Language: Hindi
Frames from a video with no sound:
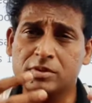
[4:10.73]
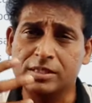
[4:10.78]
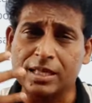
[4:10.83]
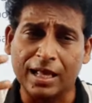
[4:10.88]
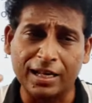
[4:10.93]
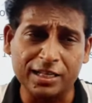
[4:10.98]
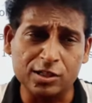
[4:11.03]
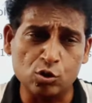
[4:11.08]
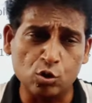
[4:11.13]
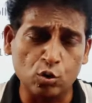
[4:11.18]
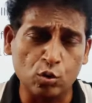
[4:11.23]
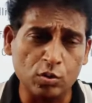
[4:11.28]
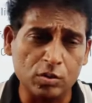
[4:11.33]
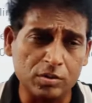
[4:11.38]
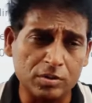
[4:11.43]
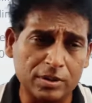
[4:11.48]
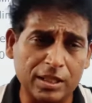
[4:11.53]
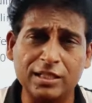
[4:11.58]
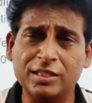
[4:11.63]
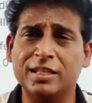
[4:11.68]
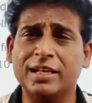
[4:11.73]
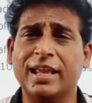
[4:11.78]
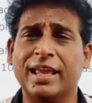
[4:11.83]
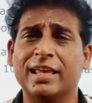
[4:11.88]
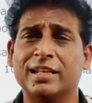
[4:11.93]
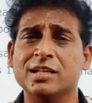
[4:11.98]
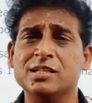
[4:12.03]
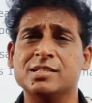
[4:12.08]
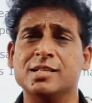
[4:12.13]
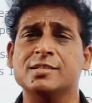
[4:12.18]
सारे जो तंत्र
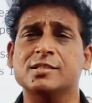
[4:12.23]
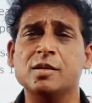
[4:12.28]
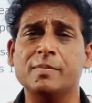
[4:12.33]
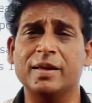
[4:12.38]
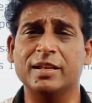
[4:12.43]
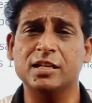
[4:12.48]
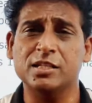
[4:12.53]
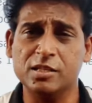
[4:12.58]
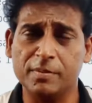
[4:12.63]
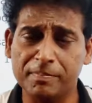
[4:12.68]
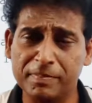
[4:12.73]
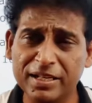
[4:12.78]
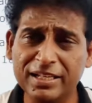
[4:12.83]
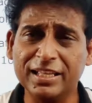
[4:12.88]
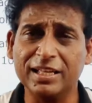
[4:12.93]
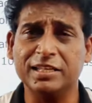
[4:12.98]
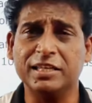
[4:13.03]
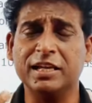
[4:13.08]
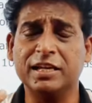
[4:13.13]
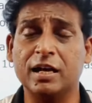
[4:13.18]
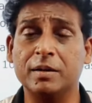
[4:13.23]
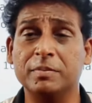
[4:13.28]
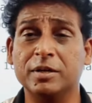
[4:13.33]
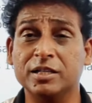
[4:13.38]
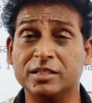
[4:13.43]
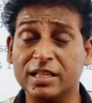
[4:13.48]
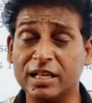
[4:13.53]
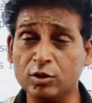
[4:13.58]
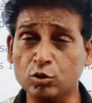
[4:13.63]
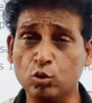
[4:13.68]
है ना सिस्टम है ना जब मिल करके काम
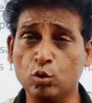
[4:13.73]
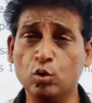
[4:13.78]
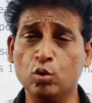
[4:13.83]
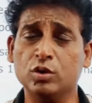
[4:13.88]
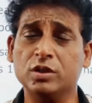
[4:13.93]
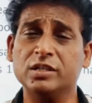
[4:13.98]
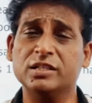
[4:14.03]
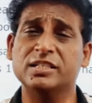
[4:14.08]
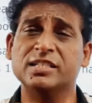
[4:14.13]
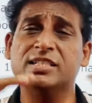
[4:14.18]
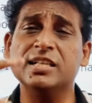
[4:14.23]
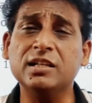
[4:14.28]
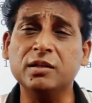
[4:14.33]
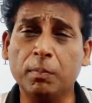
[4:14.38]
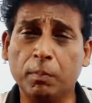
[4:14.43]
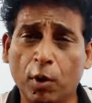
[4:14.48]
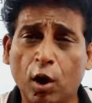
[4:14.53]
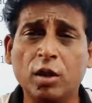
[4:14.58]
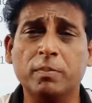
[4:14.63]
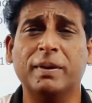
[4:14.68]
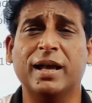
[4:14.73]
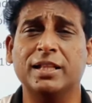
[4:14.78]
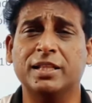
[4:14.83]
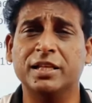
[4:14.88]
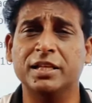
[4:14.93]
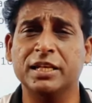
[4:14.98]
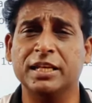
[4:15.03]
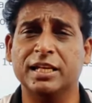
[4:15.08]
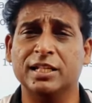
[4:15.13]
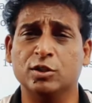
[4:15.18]
करता है तो रिजल्ट बहुत
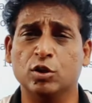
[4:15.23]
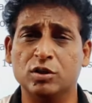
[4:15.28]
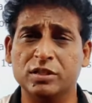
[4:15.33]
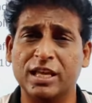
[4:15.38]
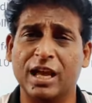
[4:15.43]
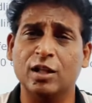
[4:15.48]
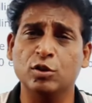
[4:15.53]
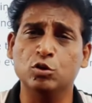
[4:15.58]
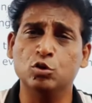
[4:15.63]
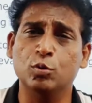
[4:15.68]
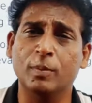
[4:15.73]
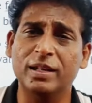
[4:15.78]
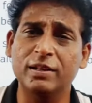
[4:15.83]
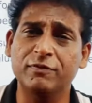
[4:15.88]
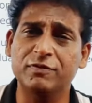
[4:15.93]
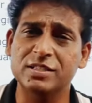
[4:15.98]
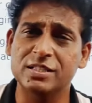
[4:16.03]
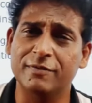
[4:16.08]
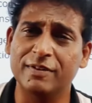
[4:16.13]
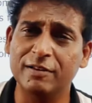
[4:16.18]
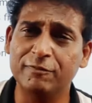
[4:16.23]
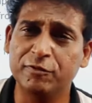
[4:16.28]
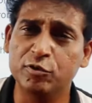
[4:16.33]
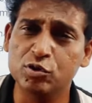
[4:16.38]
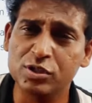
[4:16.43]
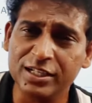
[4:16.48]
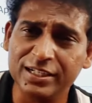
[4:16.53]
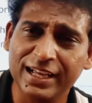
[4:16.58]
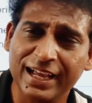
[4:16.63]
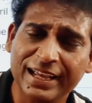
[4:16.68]
बेहतरीन निकलता है और यहाँ तो तुम्हारे सवाल
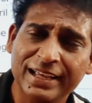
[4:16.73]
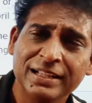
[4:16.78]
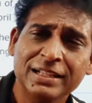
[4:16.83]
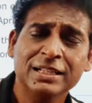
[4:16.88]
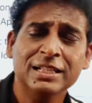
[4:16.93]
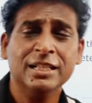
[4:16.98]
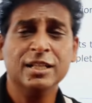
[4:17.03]
फ्यूचर का है